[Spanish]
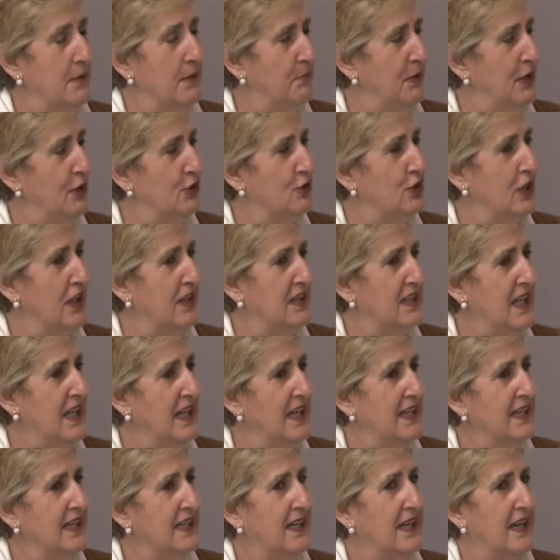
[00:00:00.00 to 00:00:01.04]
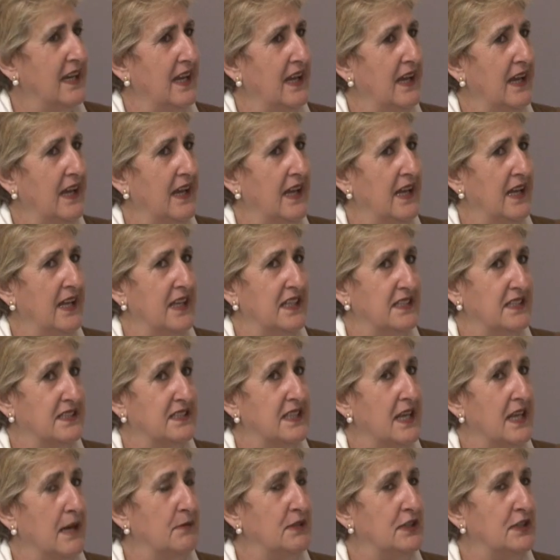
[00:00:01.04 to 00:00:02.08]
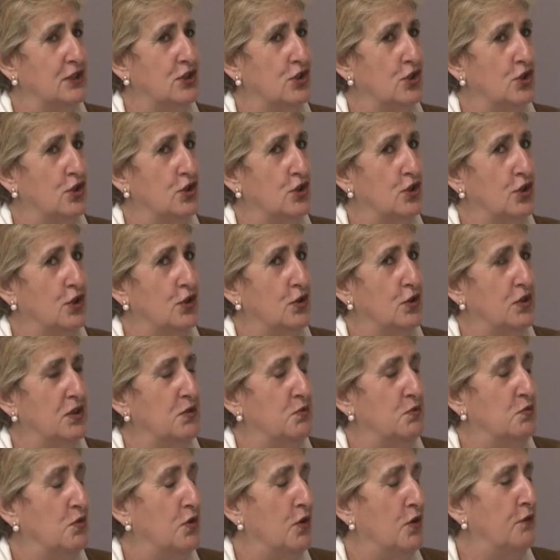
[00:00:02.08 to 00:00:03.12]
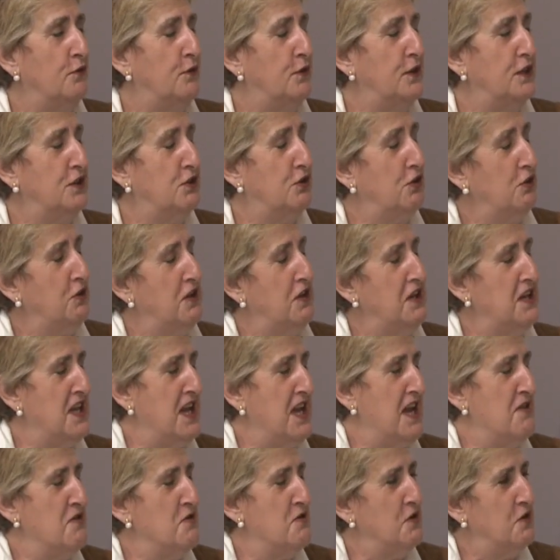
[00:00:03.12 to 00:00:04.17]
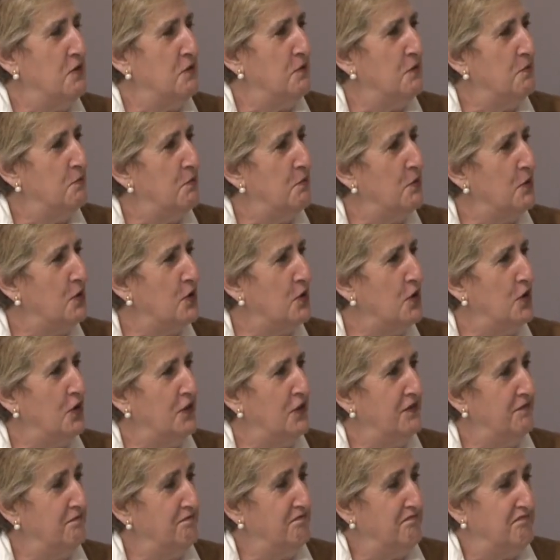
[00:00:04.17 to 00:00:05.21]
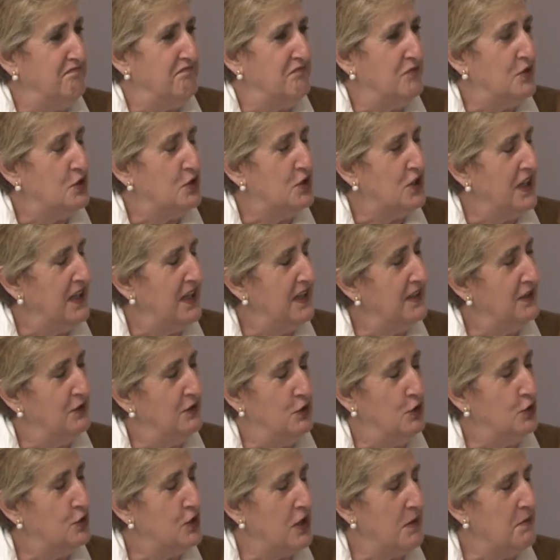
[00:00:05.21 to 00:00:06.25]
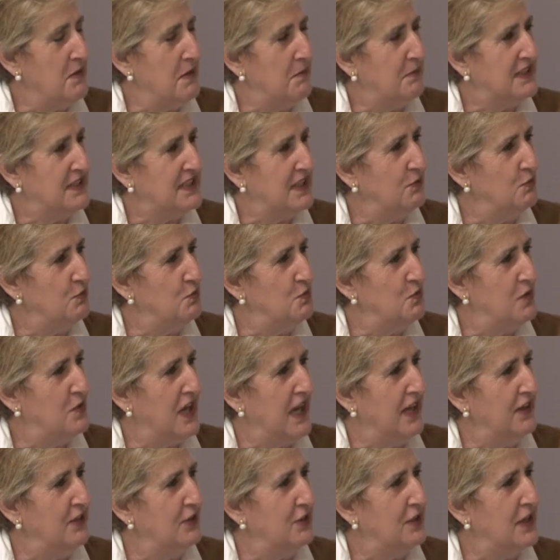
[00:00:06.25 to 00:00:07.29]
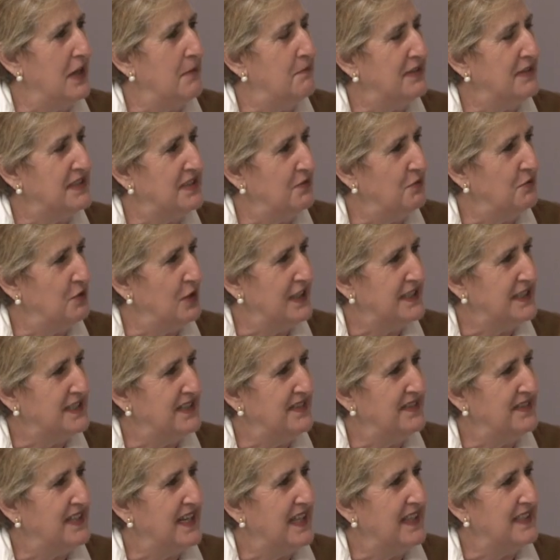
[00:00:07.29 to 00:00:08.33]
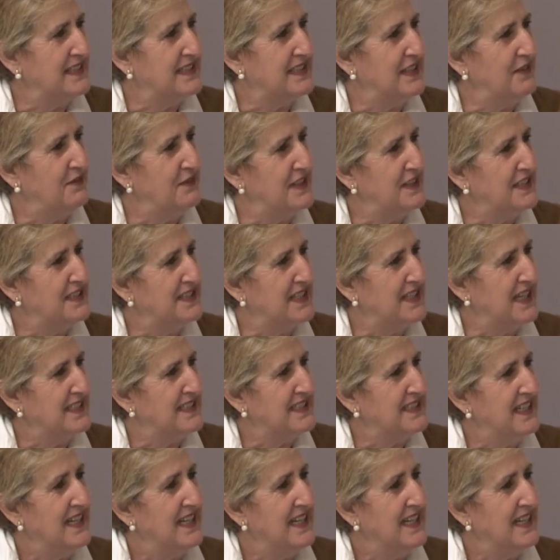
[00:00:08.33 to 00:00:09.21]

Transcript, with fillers: Pelota Sale que se ha visto en un conflicto, diría yo, un poco, mm, no sé, no os había pasado nunca, ¿no? ¿Qué ha pasado con las entradas de fiesta?